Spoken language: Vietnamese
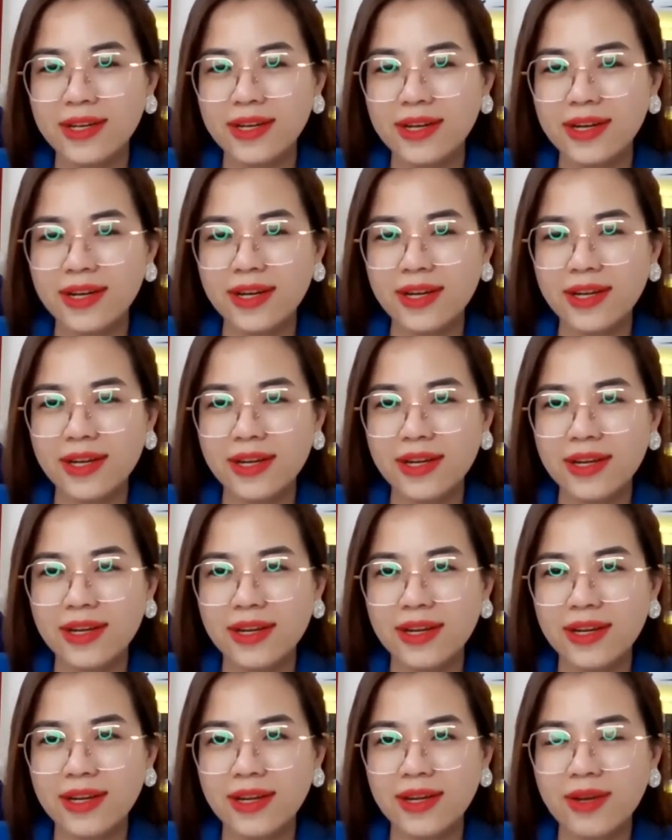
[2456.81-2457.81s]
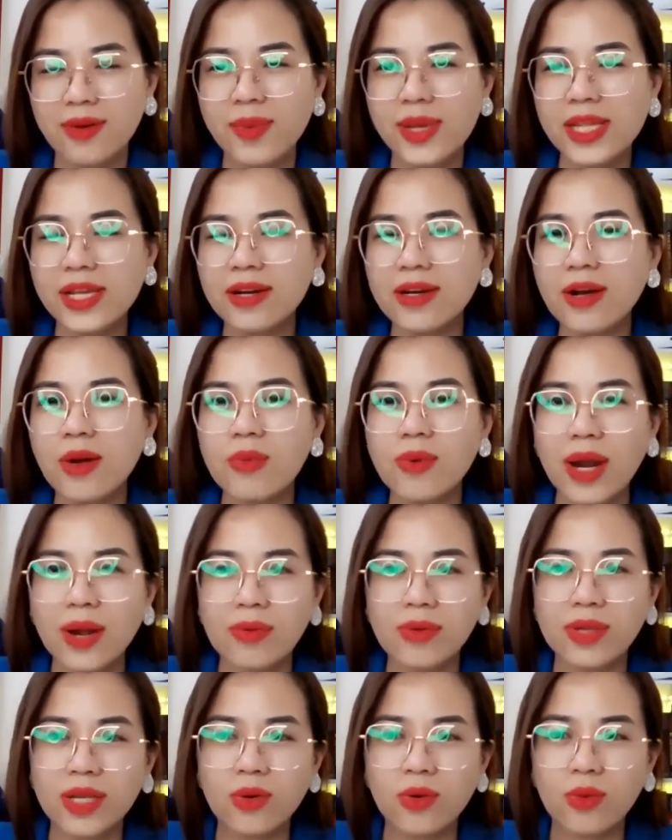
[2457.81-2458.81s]
ấy à, bây giờ không
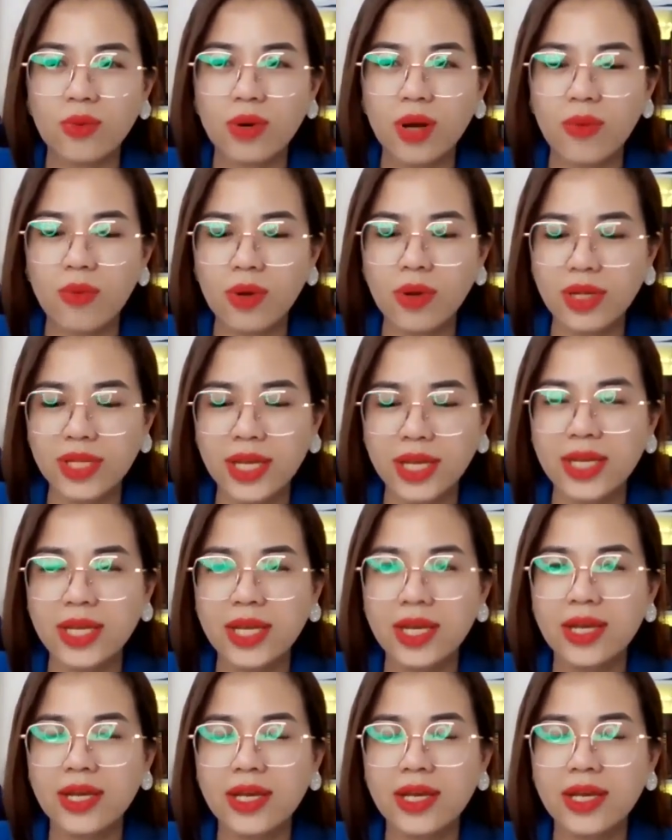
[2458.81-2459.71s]
đọc thì cũng không có gì